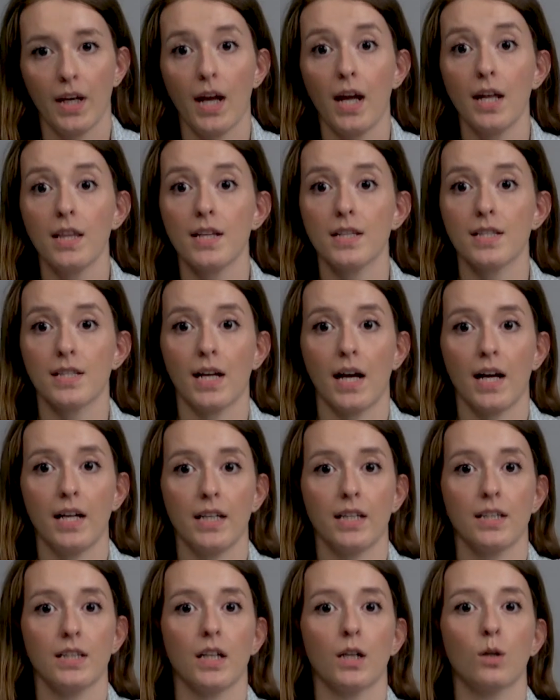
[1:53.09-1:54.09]
NSA
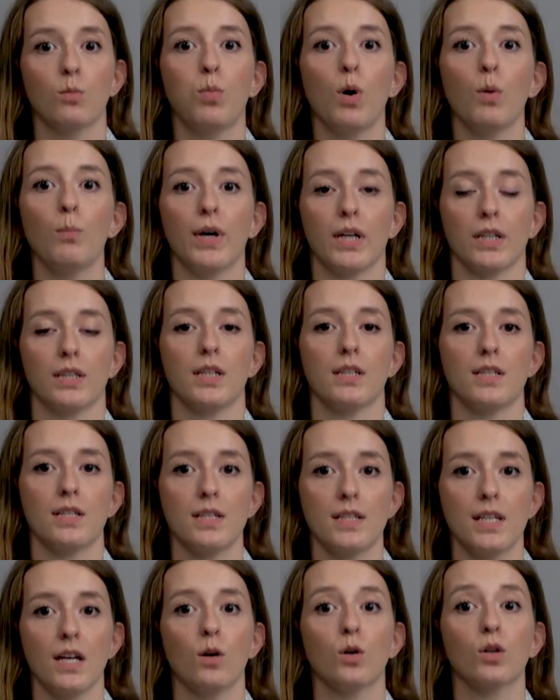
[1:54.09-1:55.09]
jednak poparł
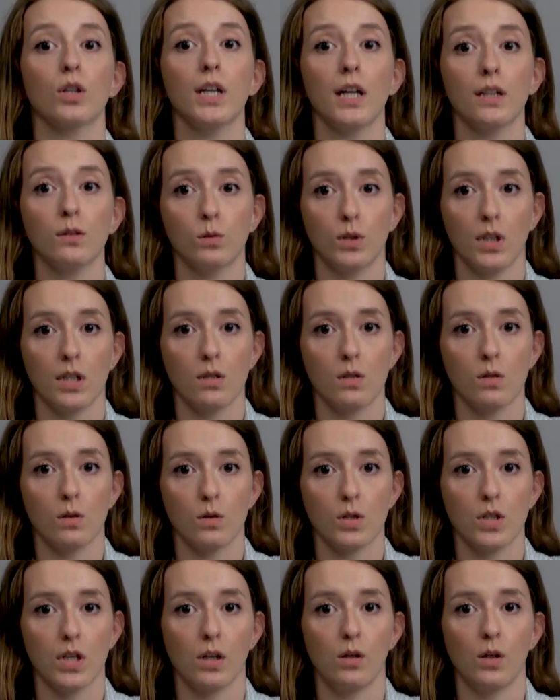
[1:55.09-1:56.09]
decyzję organu
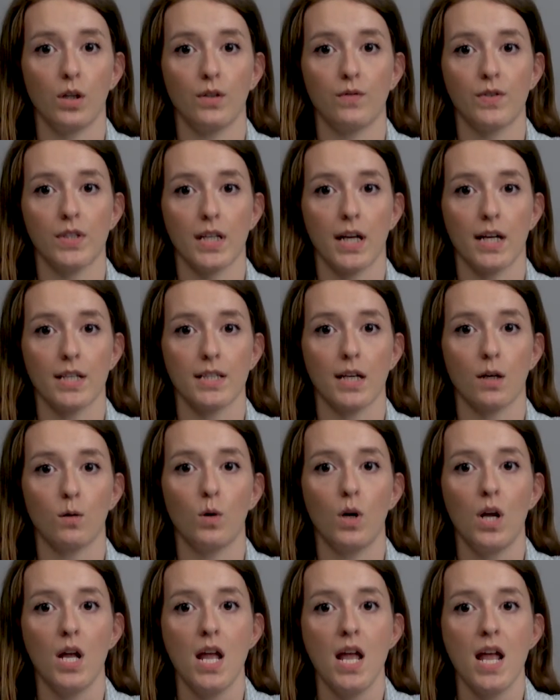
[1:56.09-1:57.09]
nadzorczego i
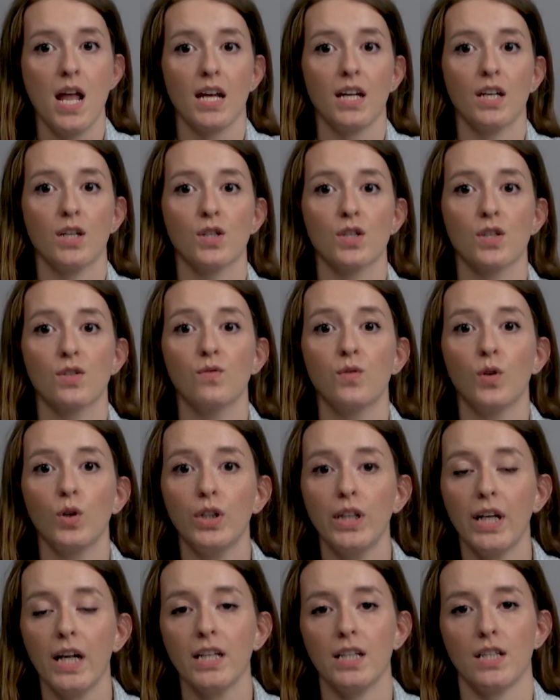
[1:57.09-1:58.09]
wskazał, iż
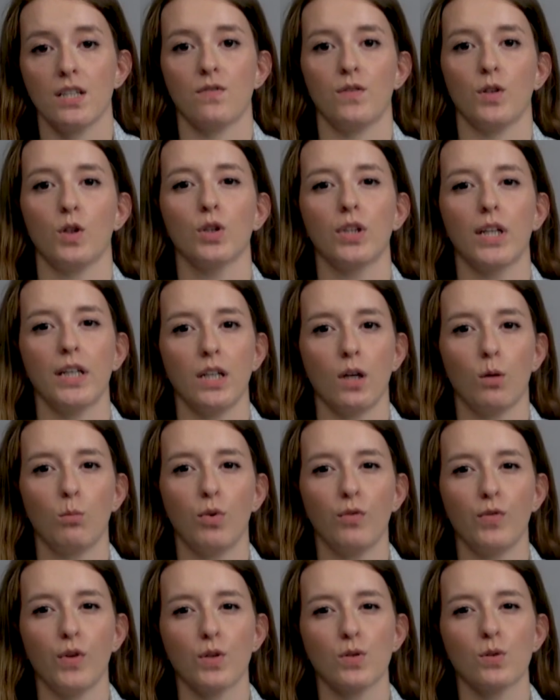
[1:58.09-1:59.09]
zwolnienie z wykonania
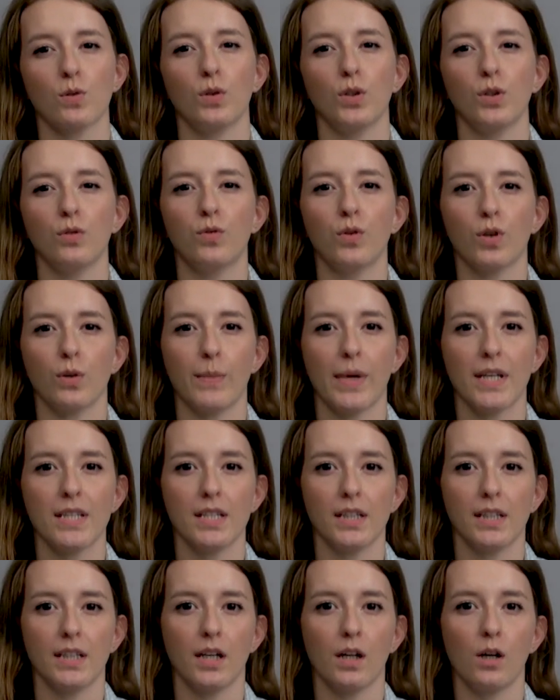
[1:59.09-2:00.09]
obowiązku
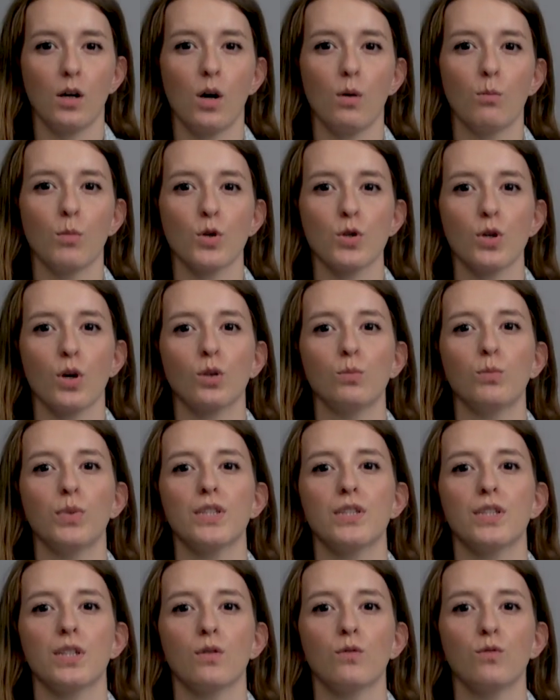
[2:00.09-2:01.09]
informacyjnego może
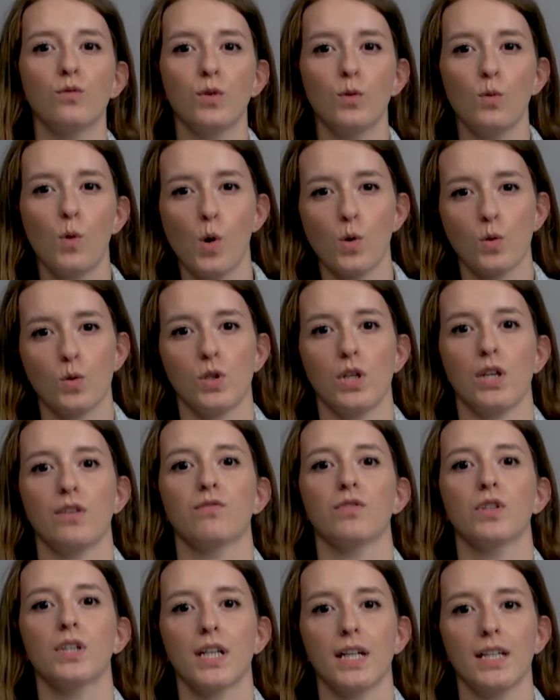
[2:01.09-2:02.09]
odbyć się wyłącznie
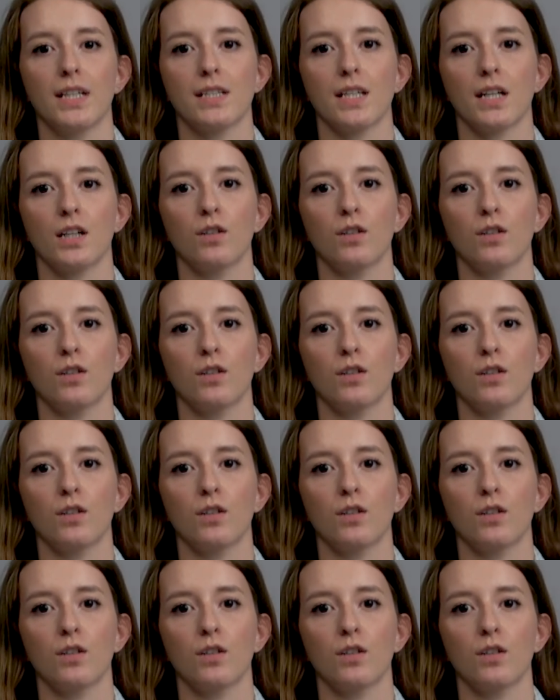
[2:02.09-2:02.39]
w granicach